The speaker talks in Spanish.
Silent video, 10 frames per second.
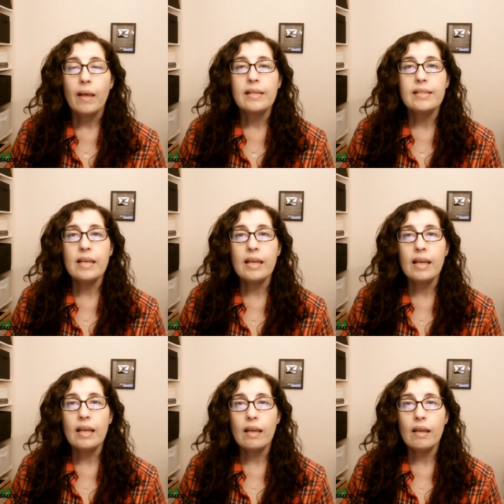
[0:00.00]
Si
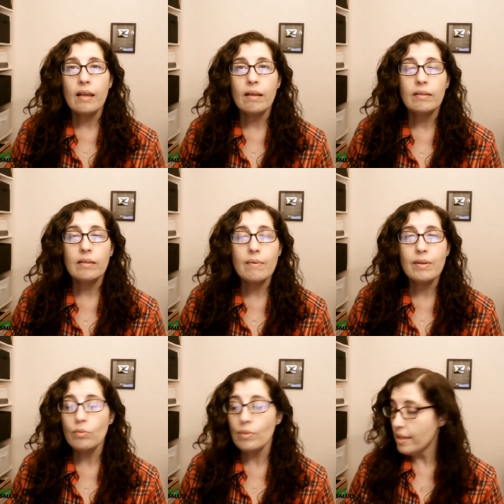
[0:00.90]
eh,
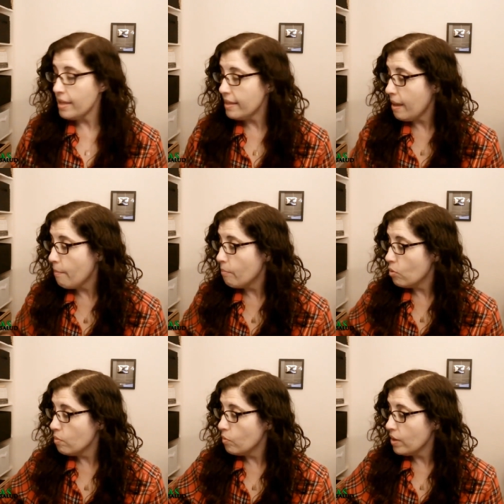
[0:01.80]
llevas una dieta
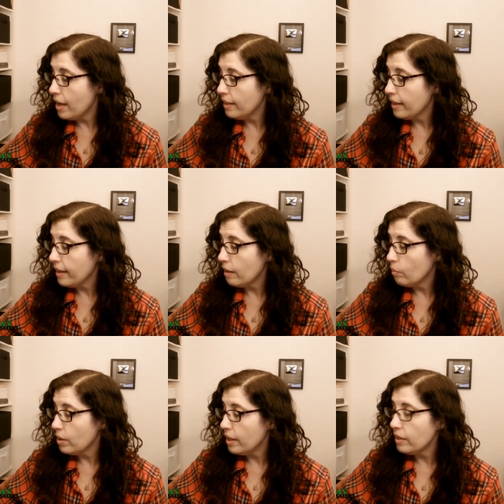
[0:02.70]
muy, muy alta en
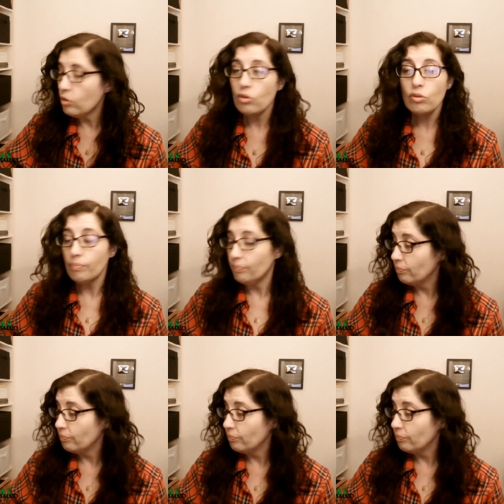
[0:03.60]
carbohidratos,